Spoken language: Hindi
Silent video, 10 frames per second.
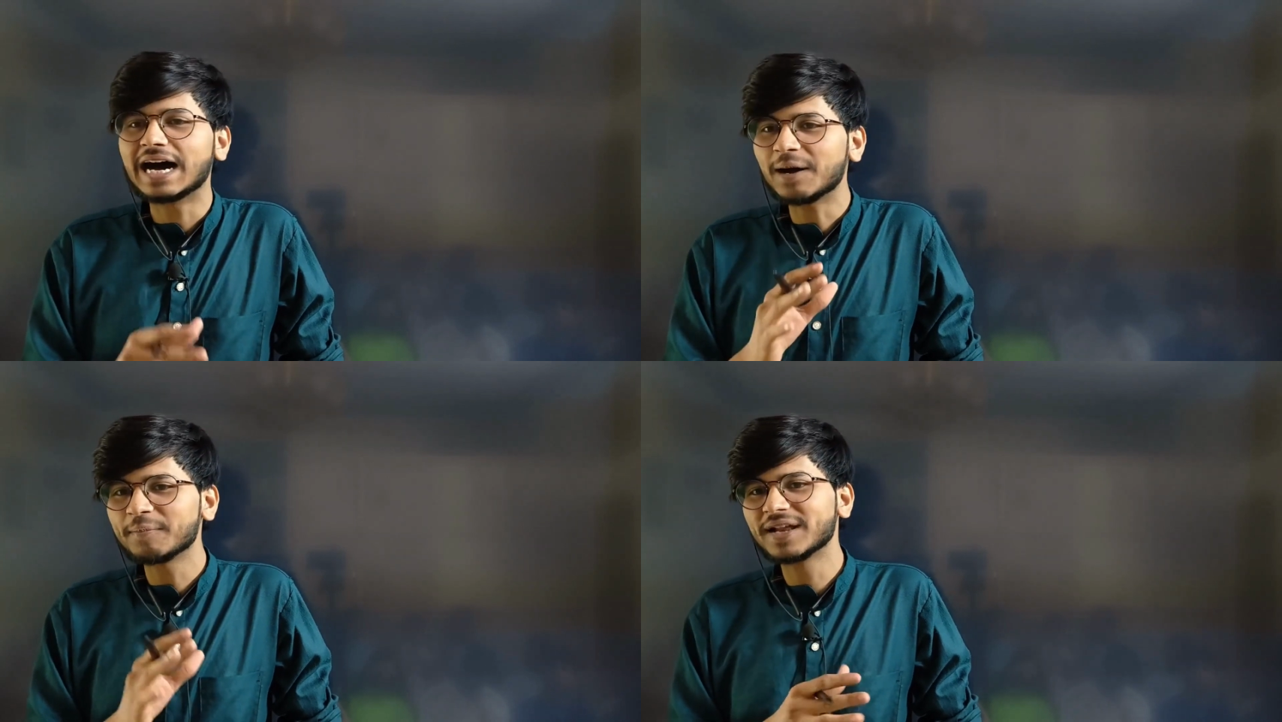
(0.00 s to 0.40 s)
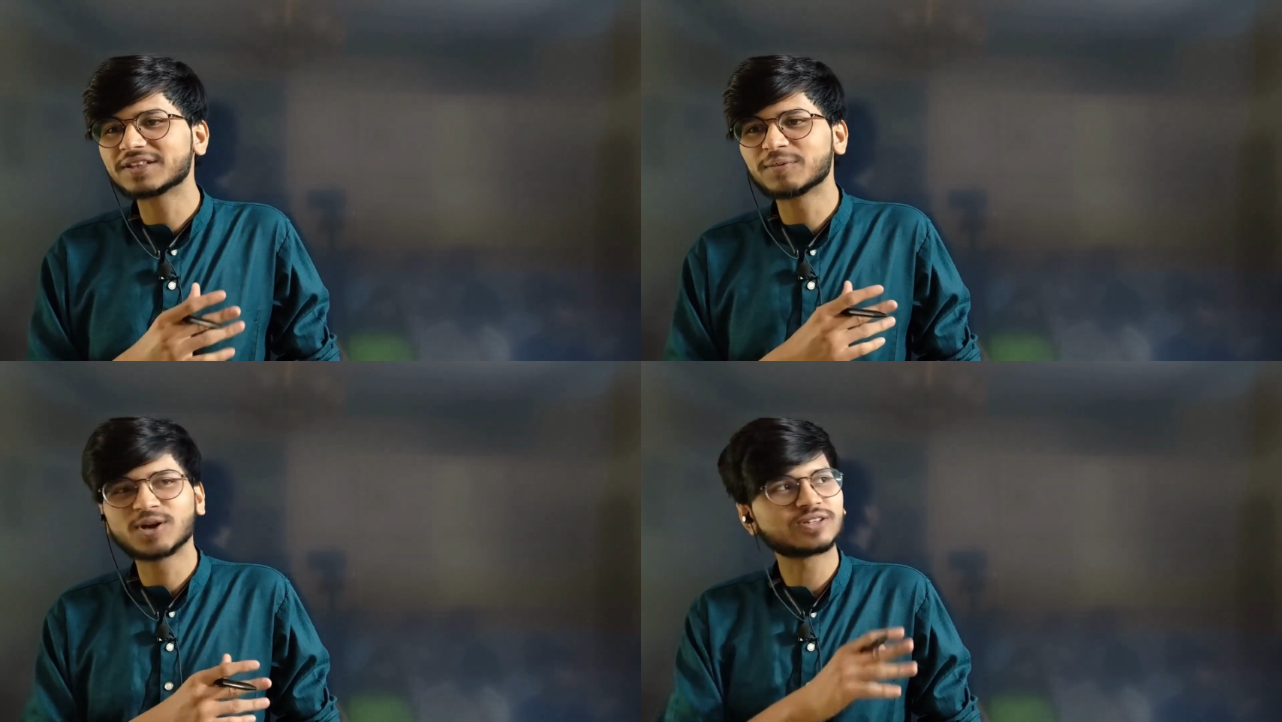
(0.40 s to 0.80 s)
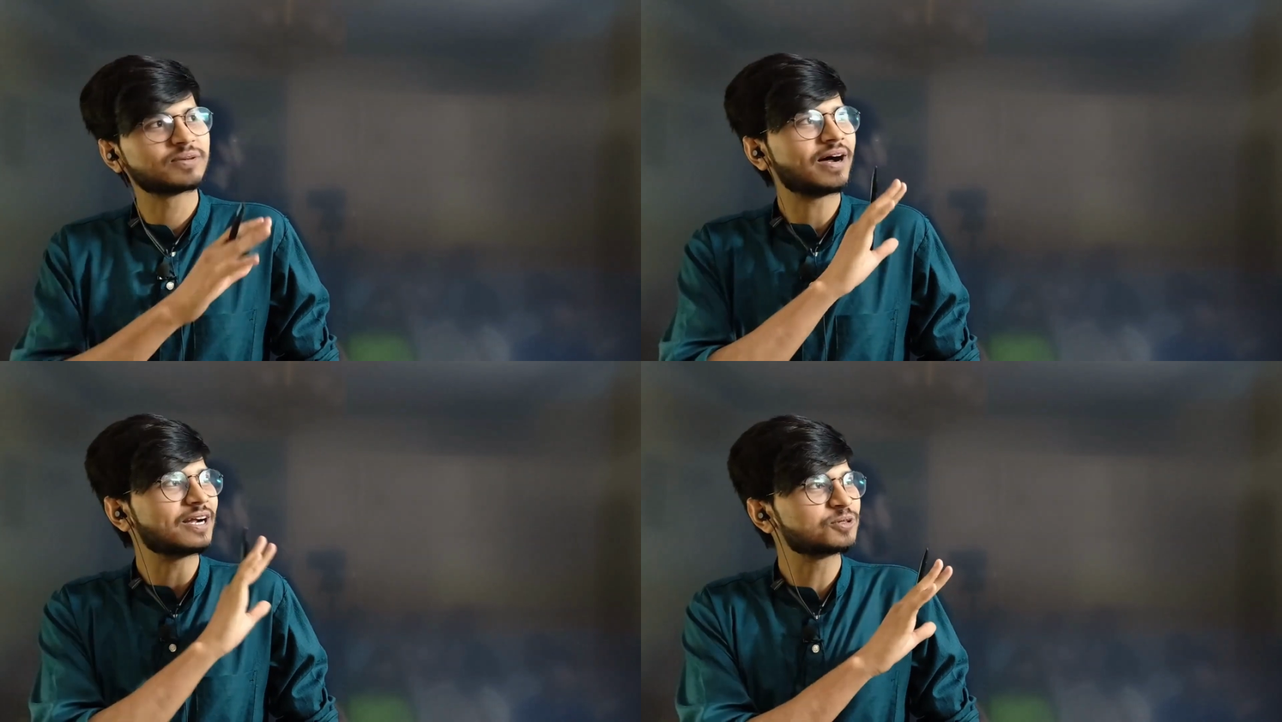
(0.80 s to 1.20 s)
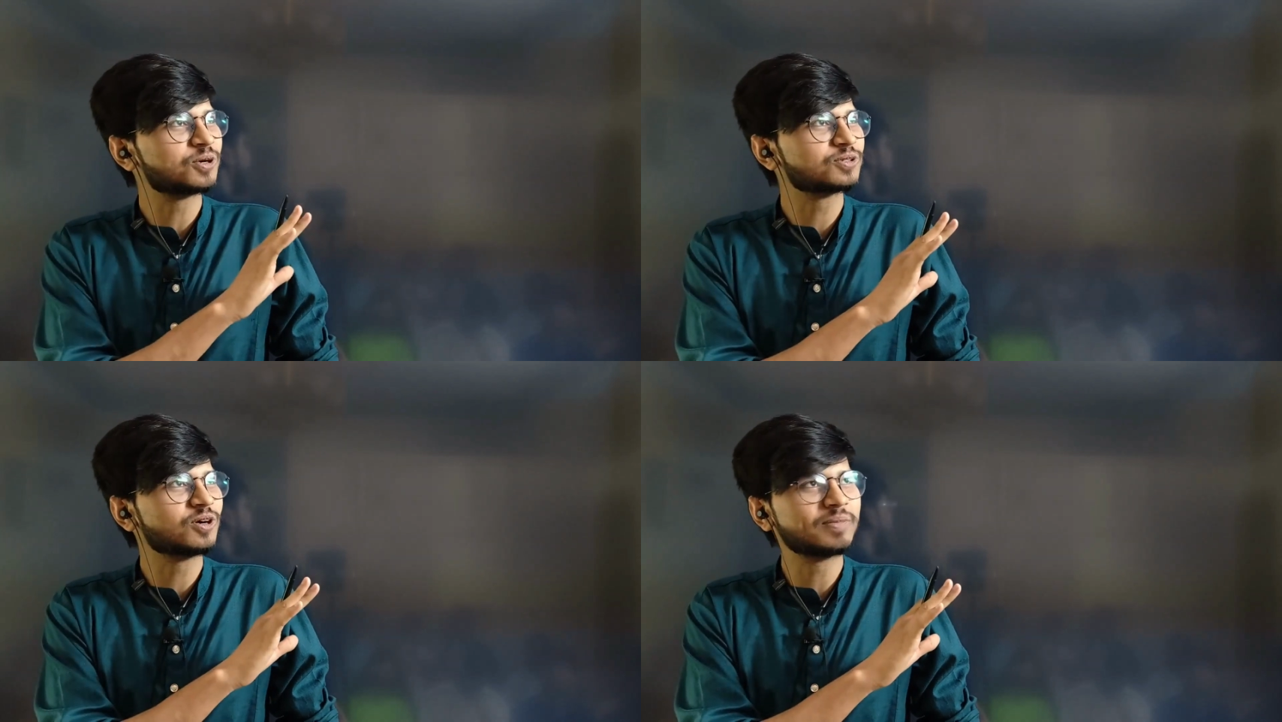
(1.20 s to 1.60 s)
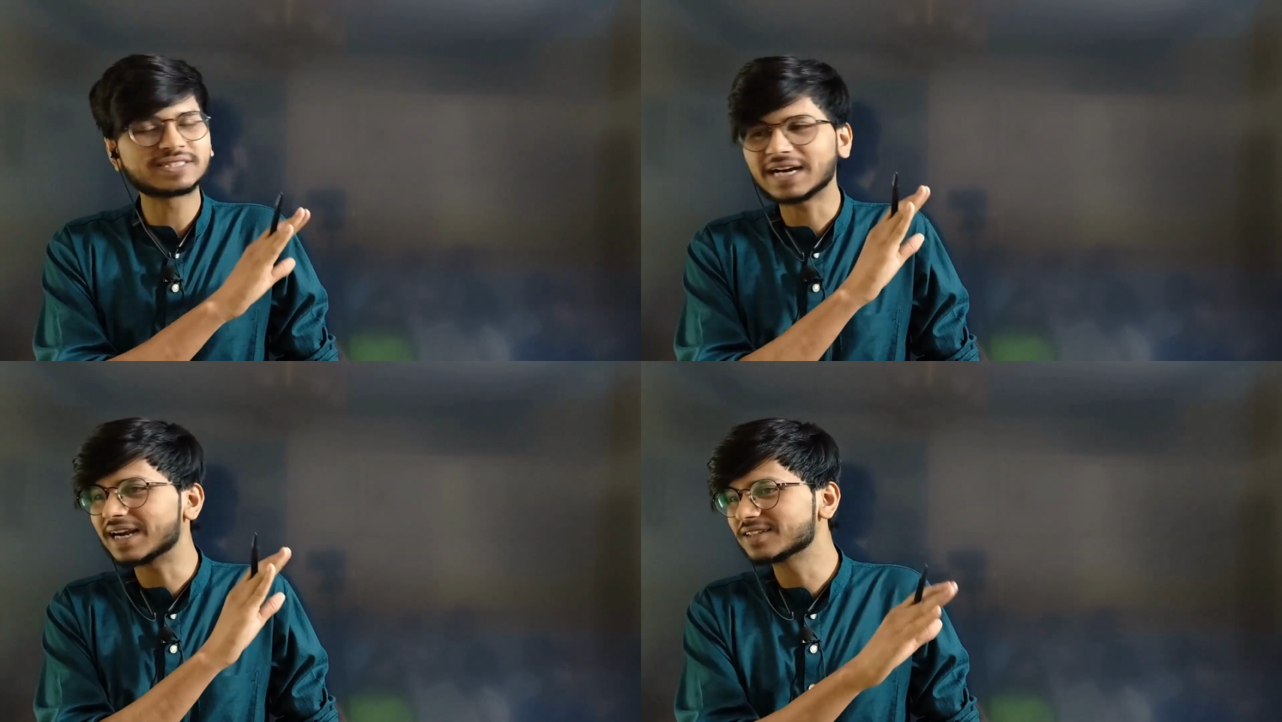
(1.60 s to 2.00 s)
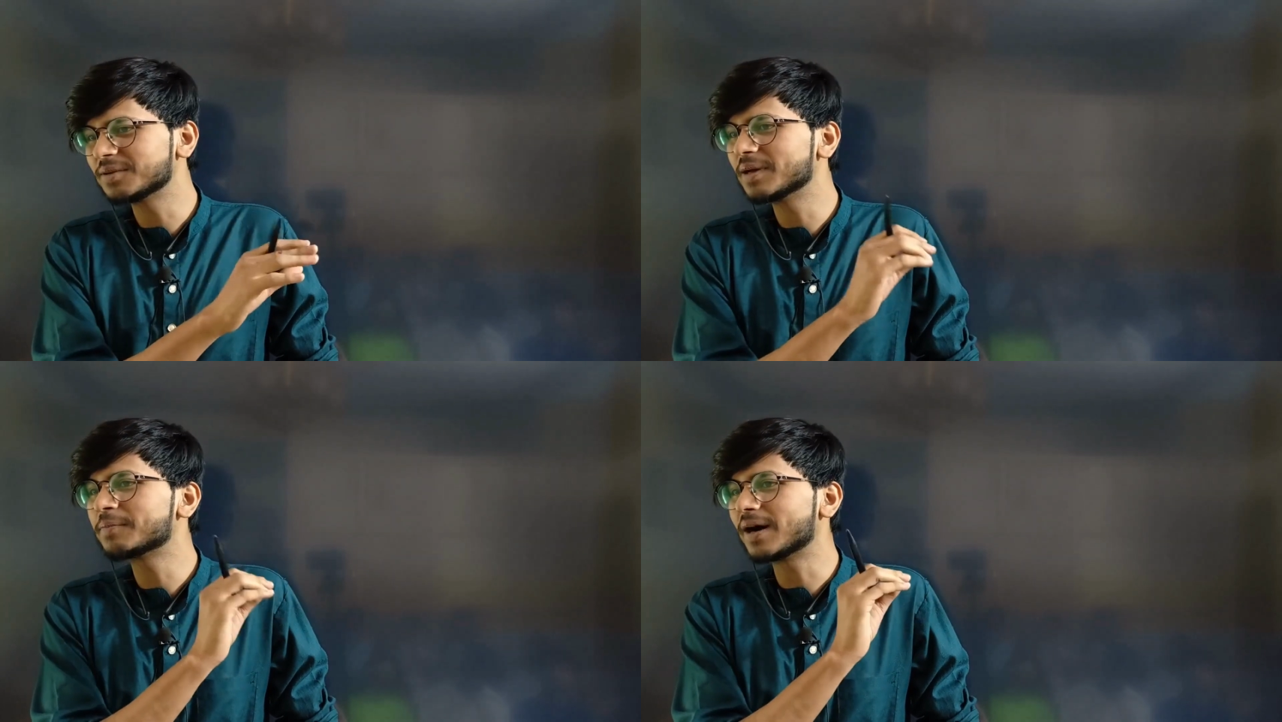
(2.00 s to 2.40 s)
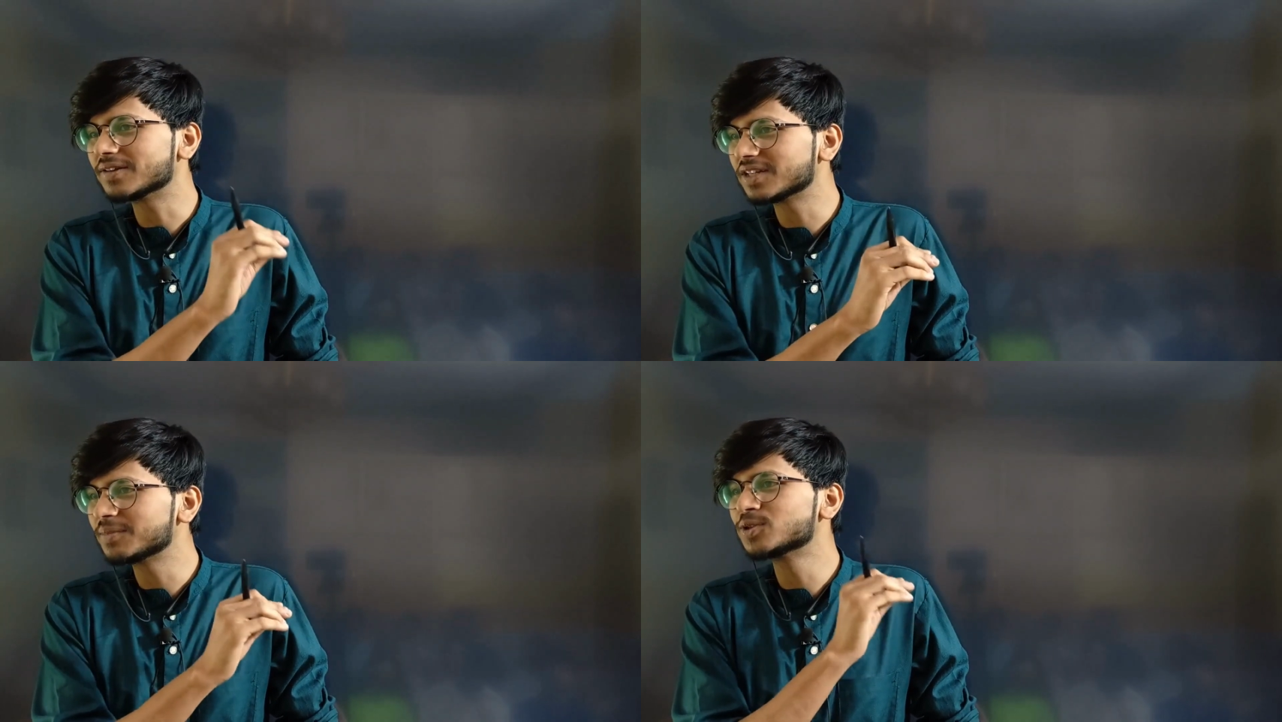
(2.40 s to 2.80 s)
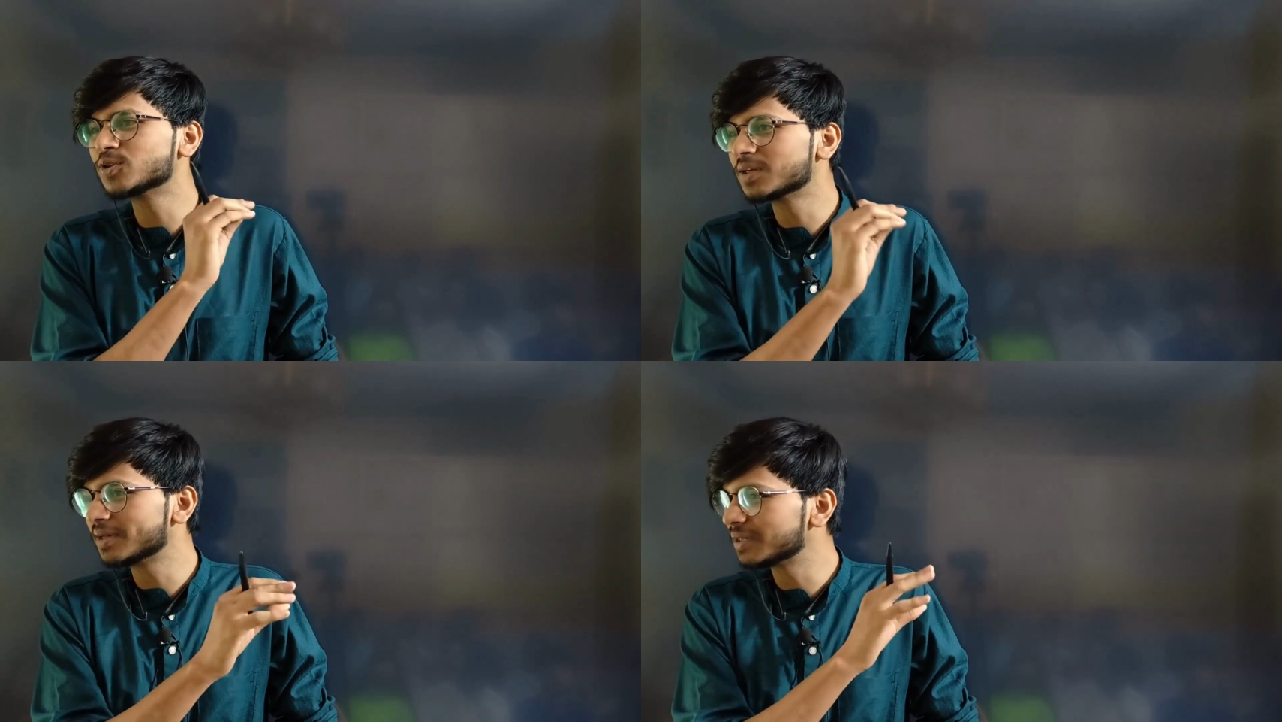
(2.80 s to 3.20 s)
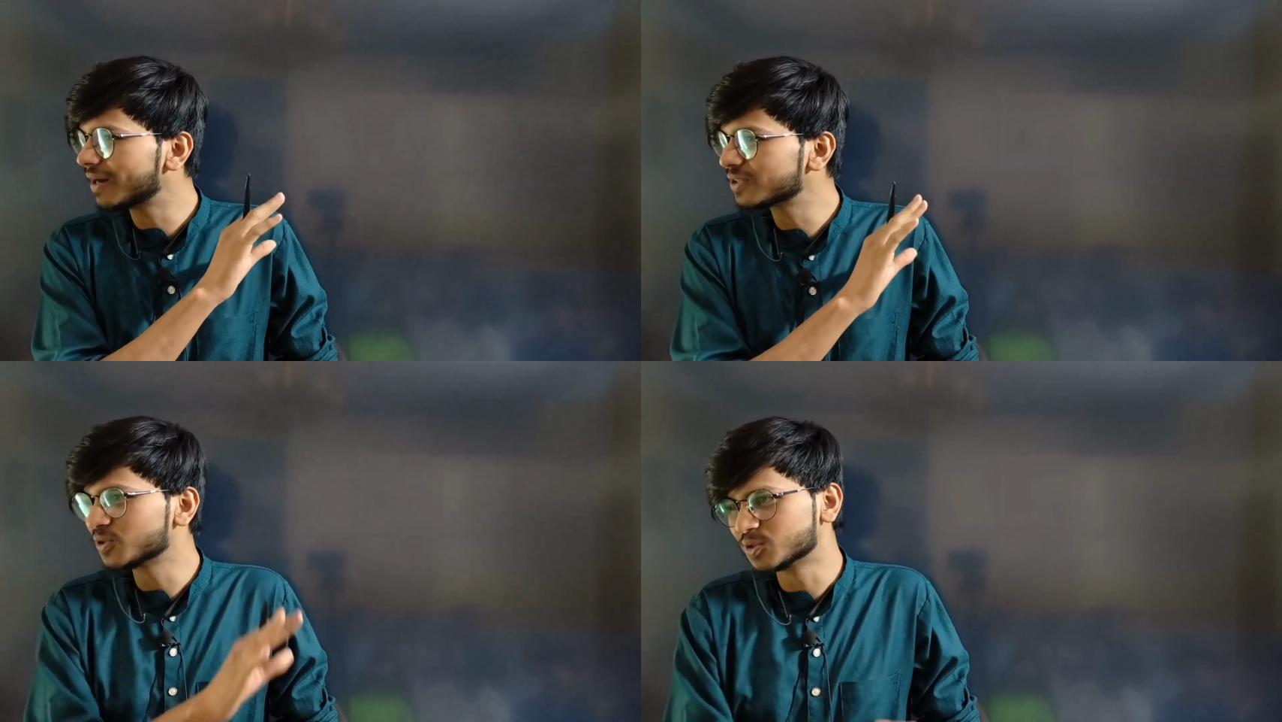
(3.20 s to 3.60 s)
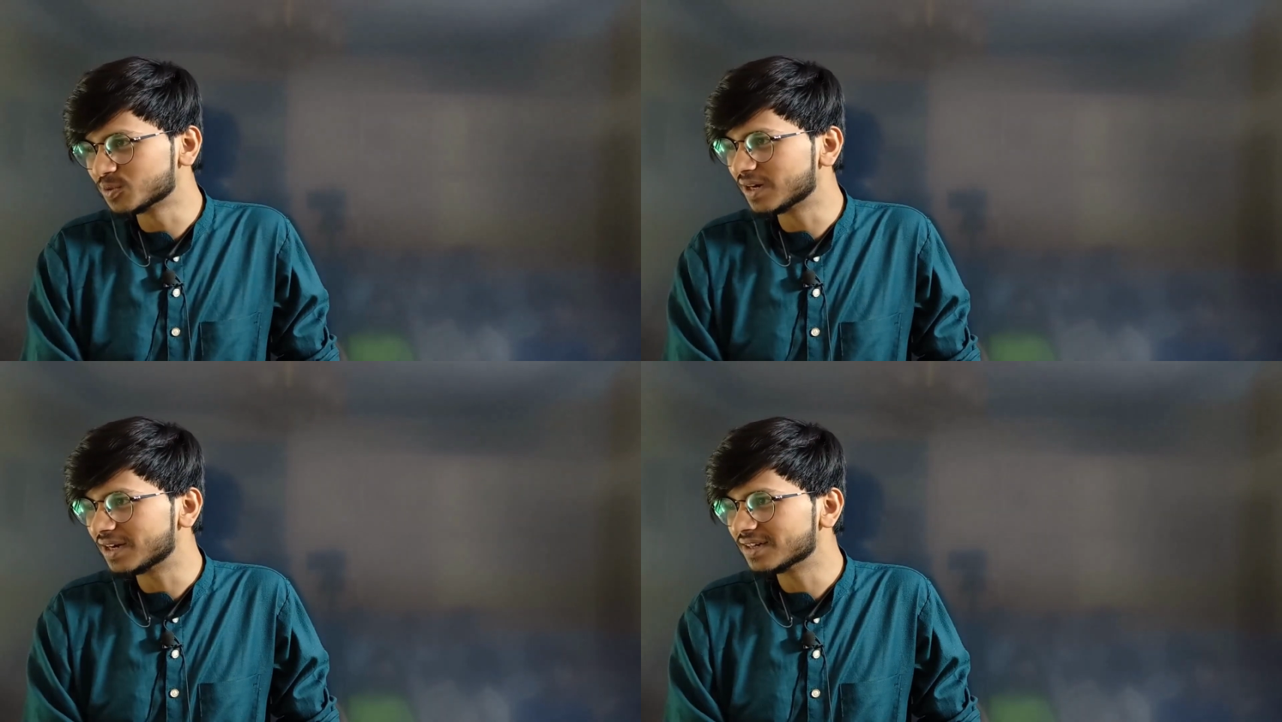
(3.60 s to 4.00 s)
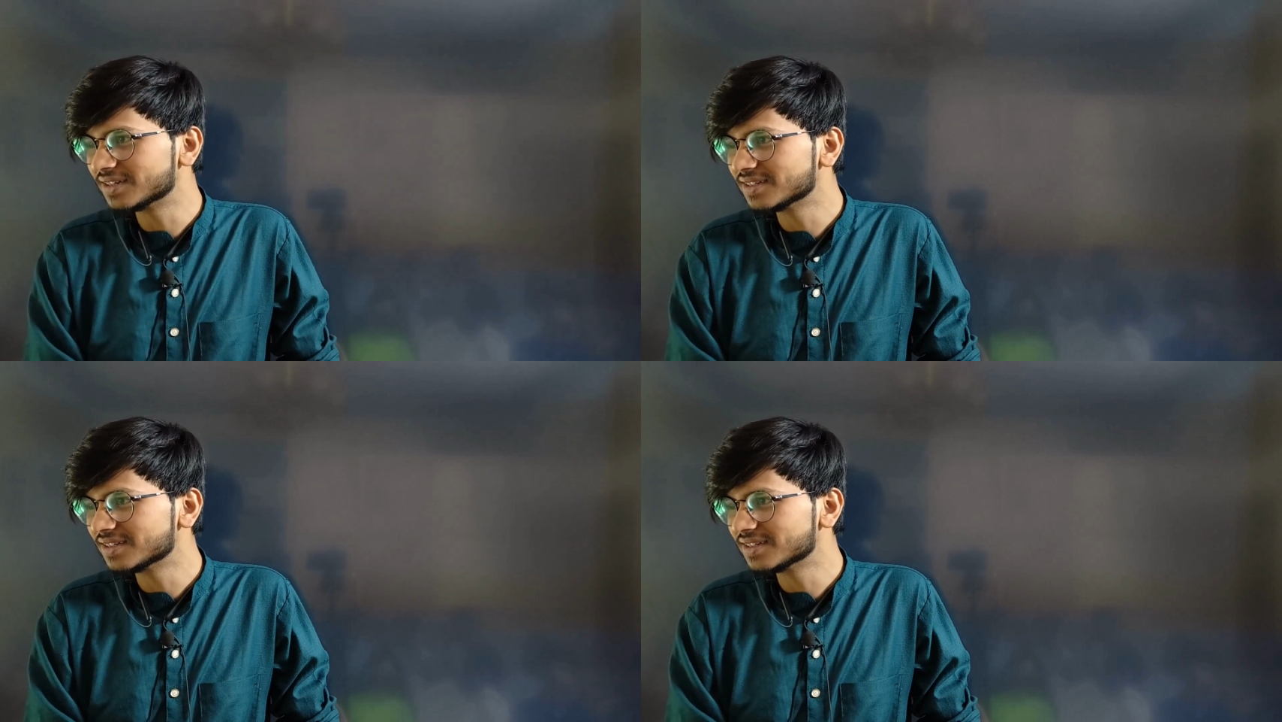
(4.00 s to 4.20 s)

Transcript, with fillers: आप मेरे से बोलो दीवार तोड़ दो मैं चार दिन में पाँच दिन में दो दिन में दीवार तोड़ दूंगा